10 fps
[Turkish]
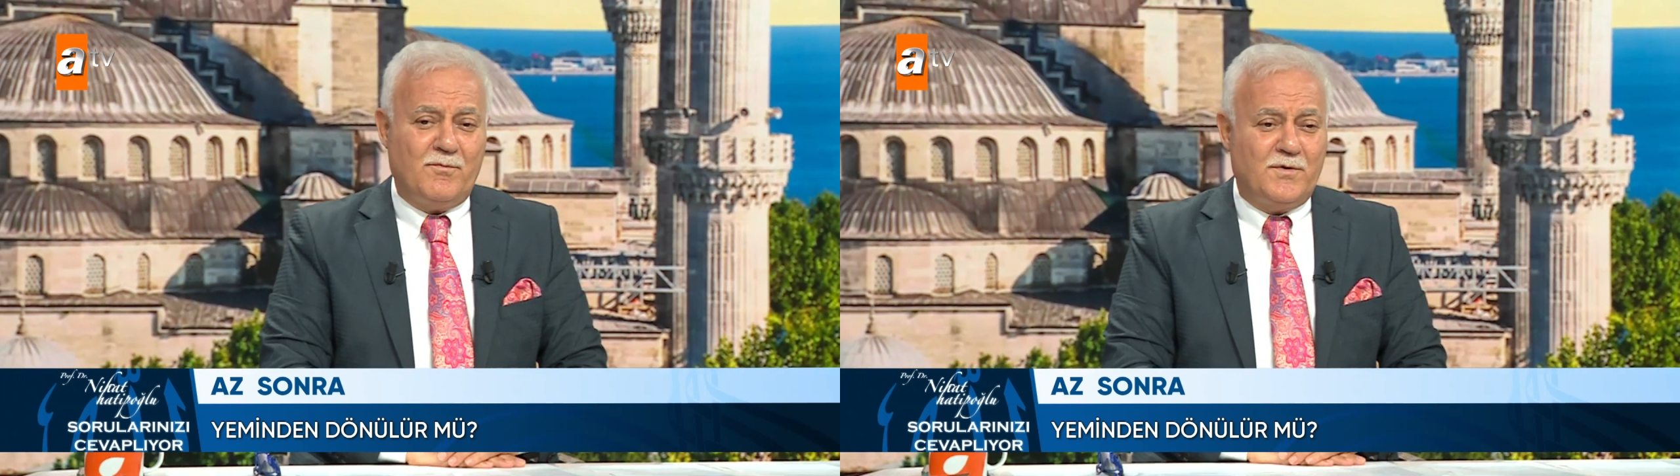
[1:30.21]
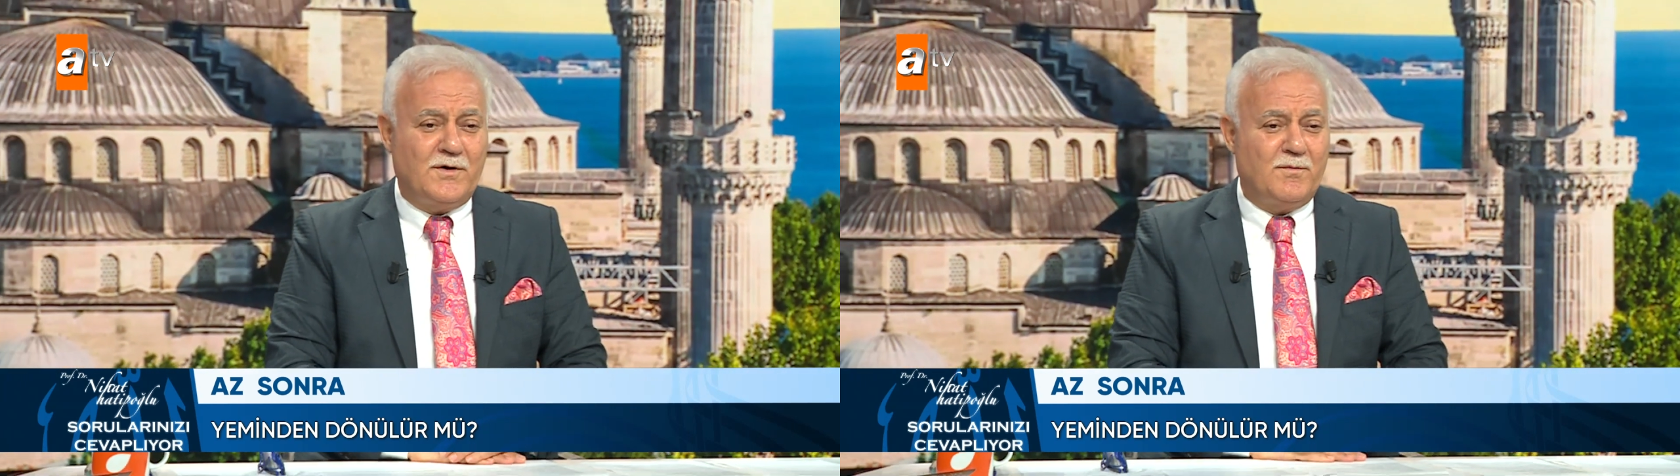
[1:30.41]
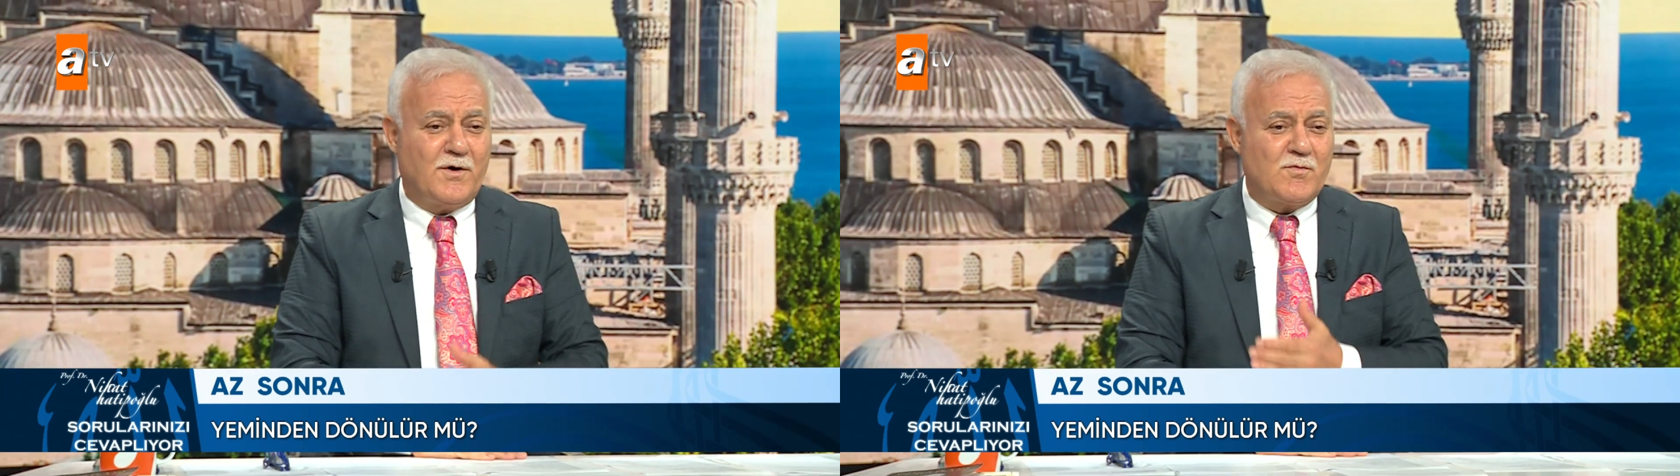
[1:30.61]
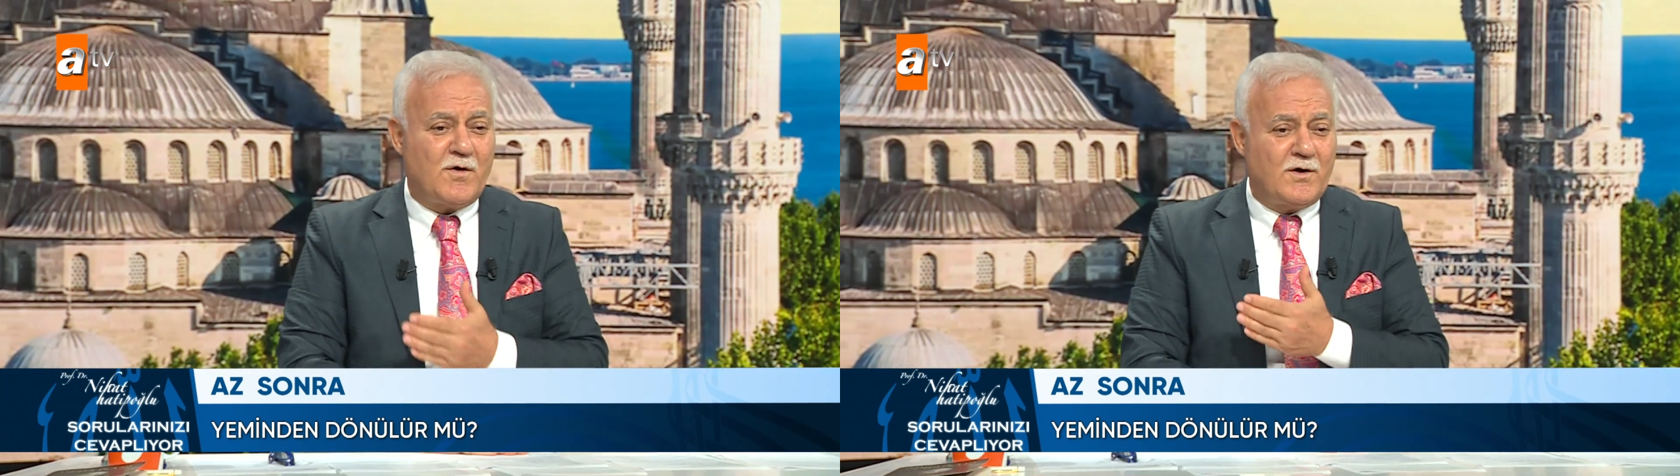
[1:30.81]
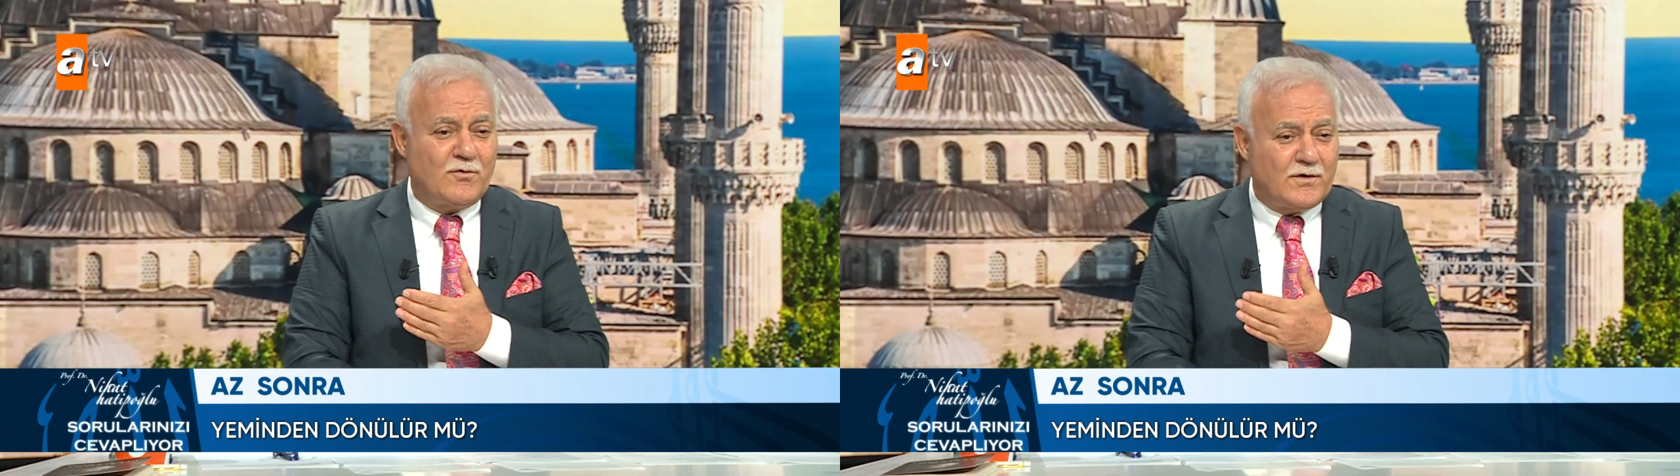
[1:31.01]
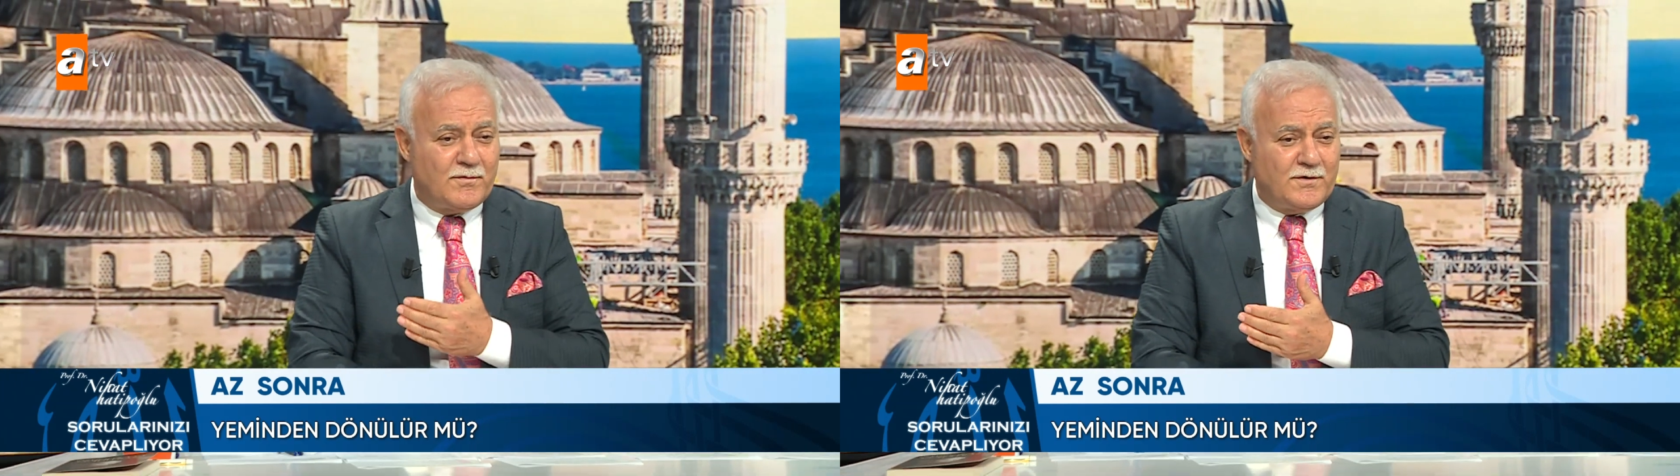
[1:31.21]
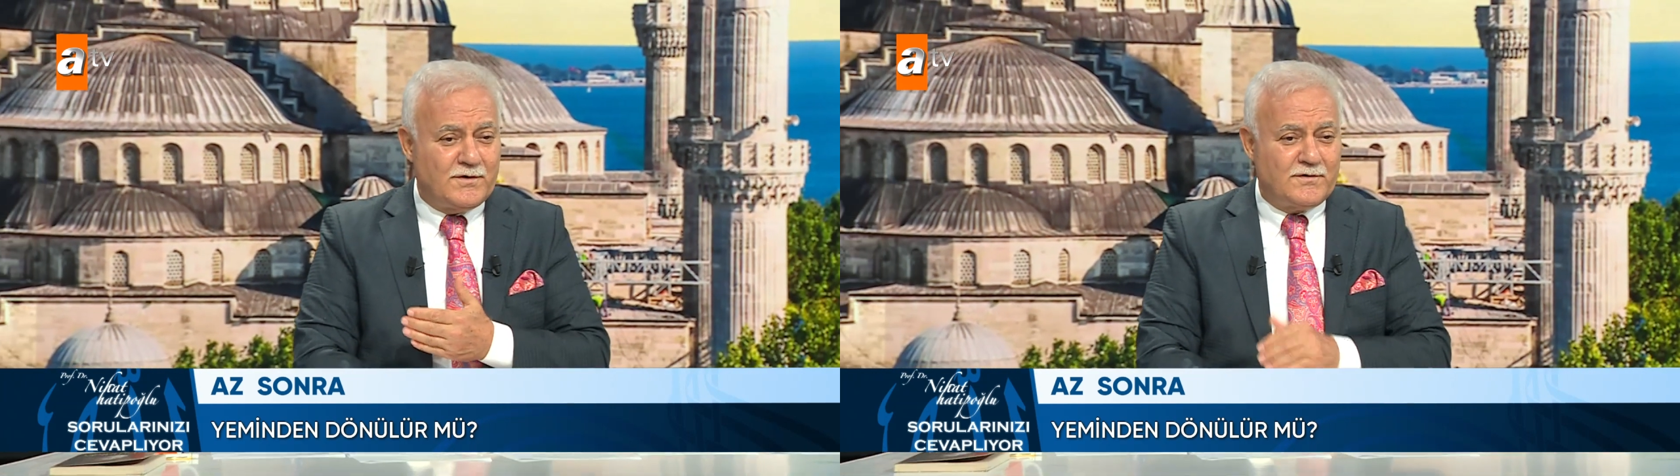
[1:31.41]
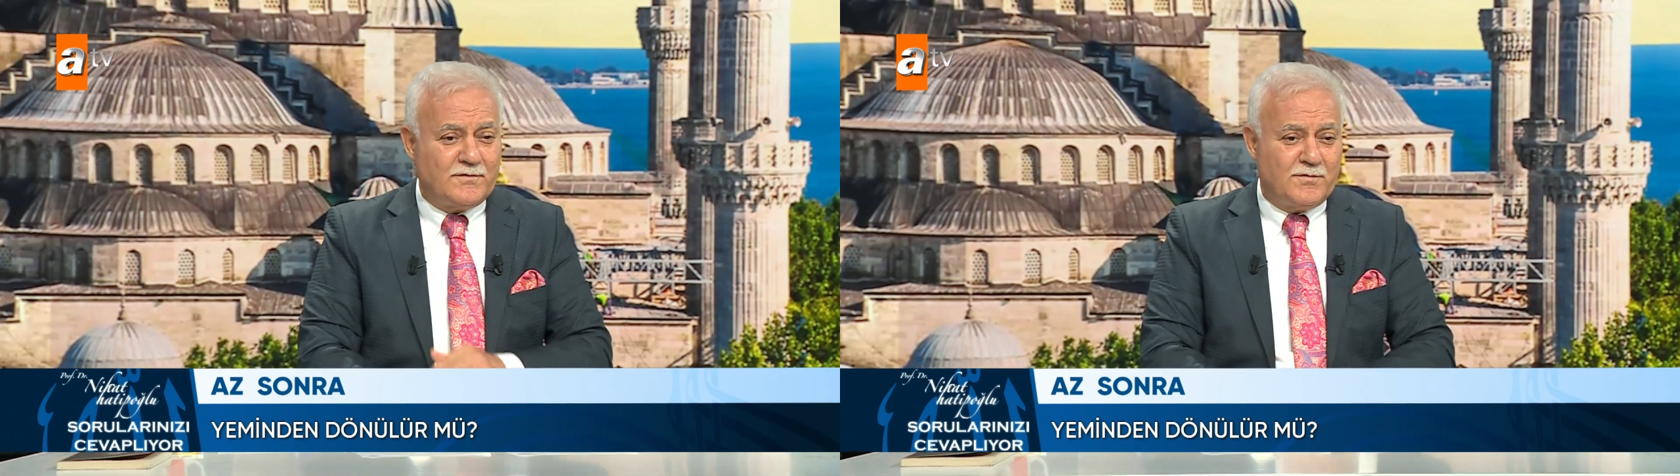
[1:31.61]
Biri başbakan olabilir,